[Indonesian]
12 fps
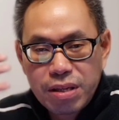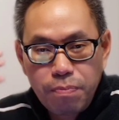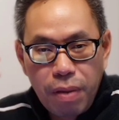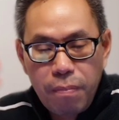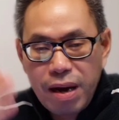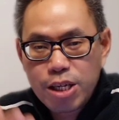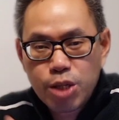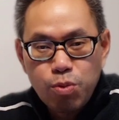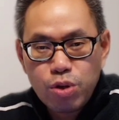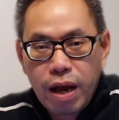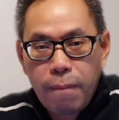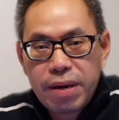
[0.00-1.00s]

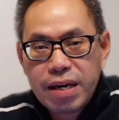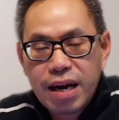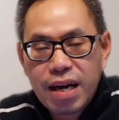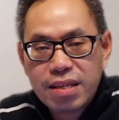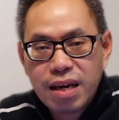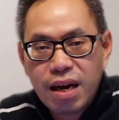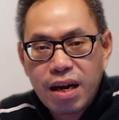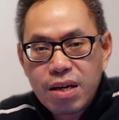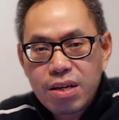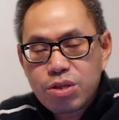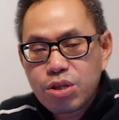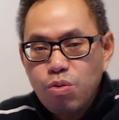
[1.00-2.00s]
pemazmur yang berkata,
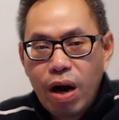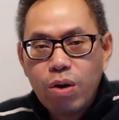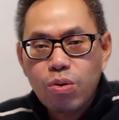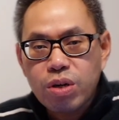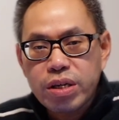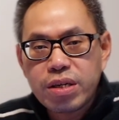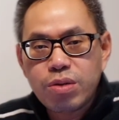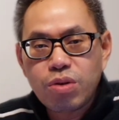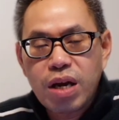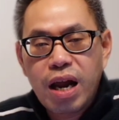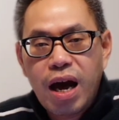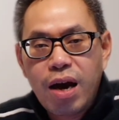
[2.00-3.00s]
jiwaku rindu
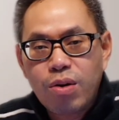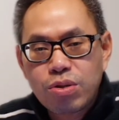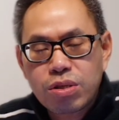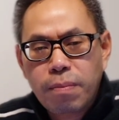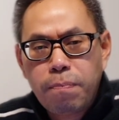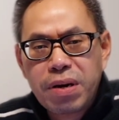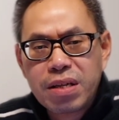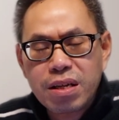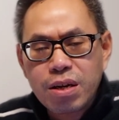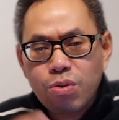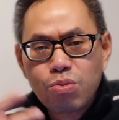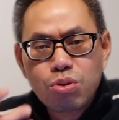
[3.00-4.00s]
dan haus,
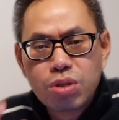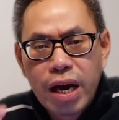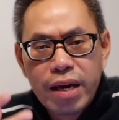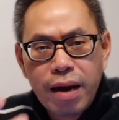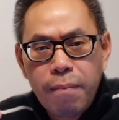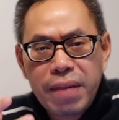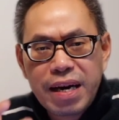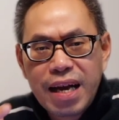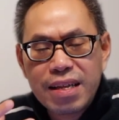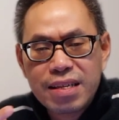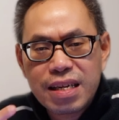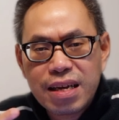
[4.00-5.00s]
seperti rusa yang
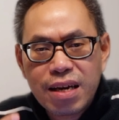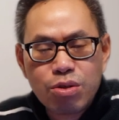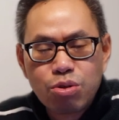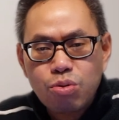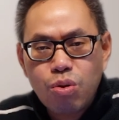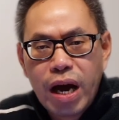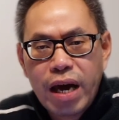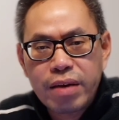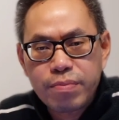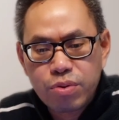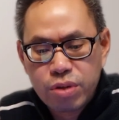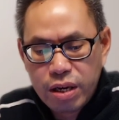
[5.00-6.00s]
menantikan
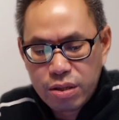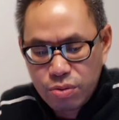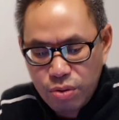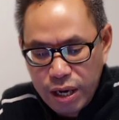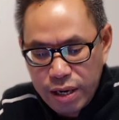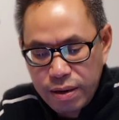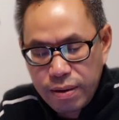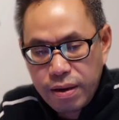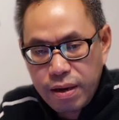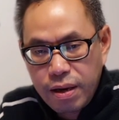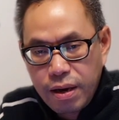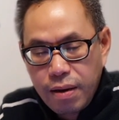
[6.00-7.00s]
sungaimu ya Tuhan.
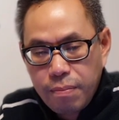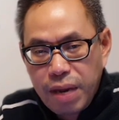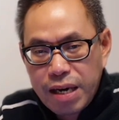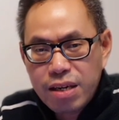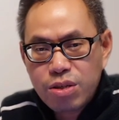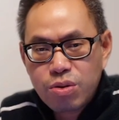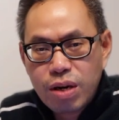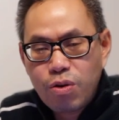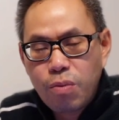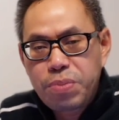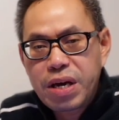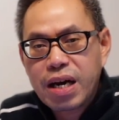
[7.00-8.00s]
Mari
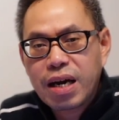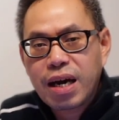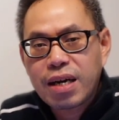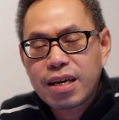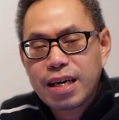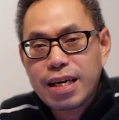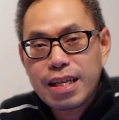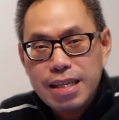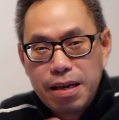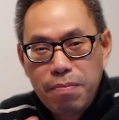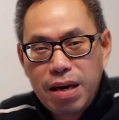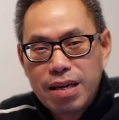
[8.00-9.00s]
saudaraku biarkan
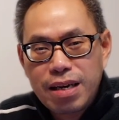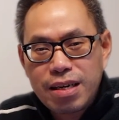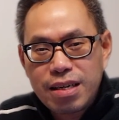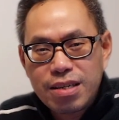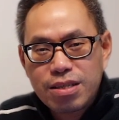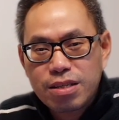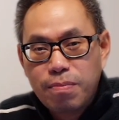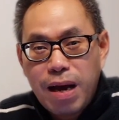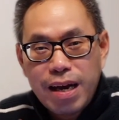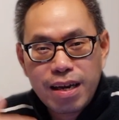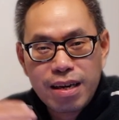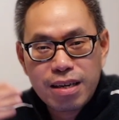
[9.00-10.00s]
keintiman ini
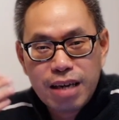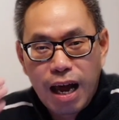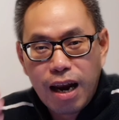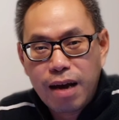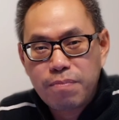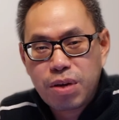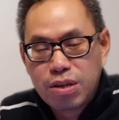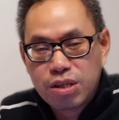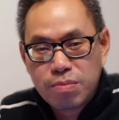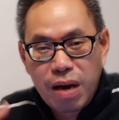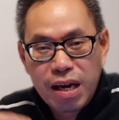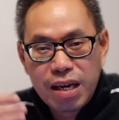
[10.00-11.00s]
semakin dalam dan
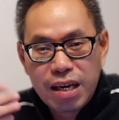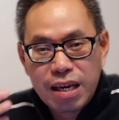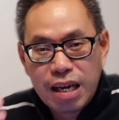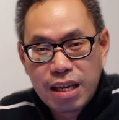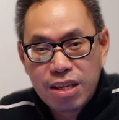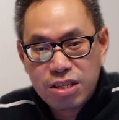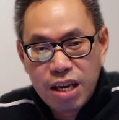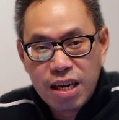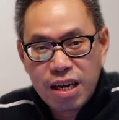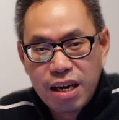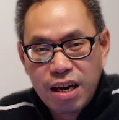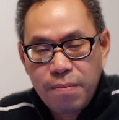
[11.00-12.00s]
semakin kita
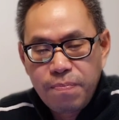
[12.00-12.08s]
jaga